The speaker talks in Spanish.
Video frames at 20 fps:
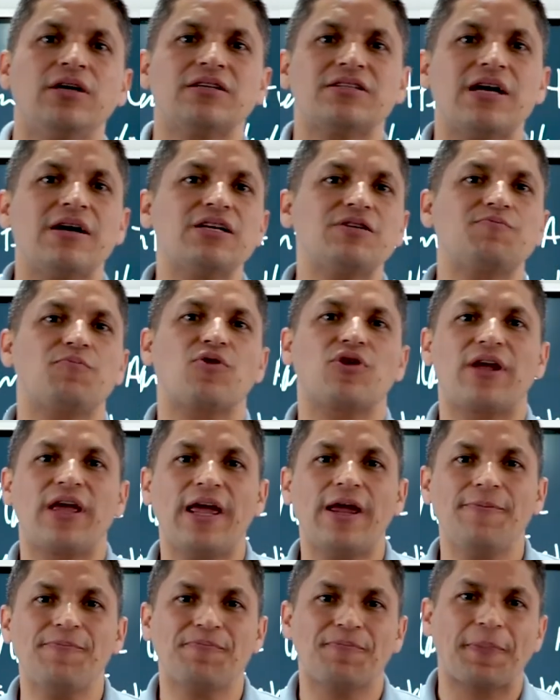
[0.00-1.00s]
¿Sabes por
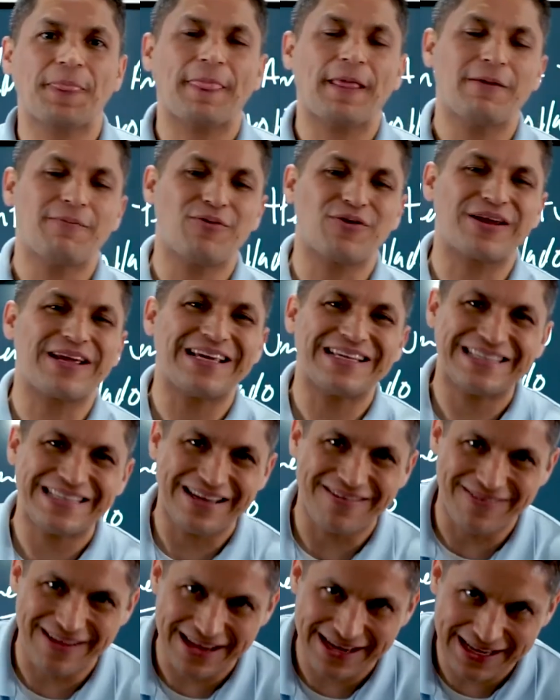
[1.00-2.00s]
qué? Porque
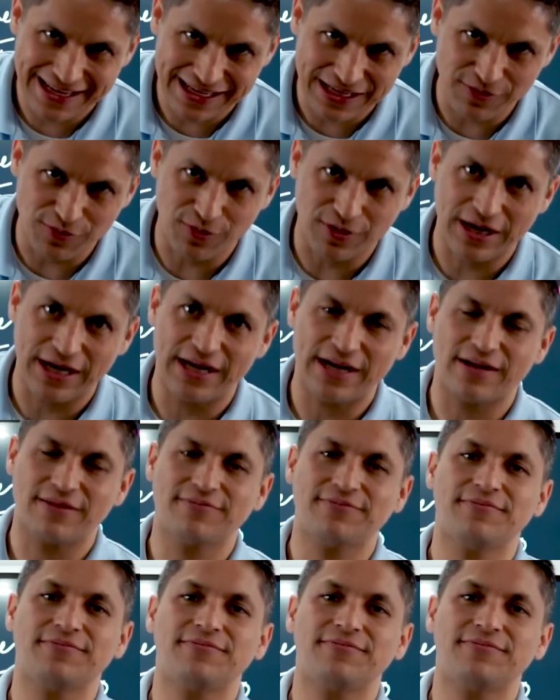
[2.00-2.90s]
se van a equivocar.